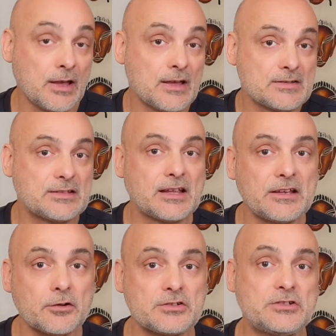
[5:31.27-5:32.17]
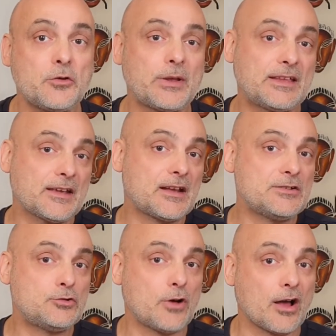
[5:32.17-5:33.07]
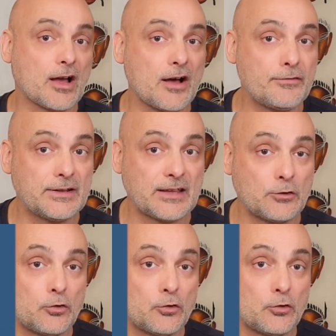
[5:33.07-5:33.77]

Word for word: C'est-à-dire que si on matérialise sur un graphe l'état de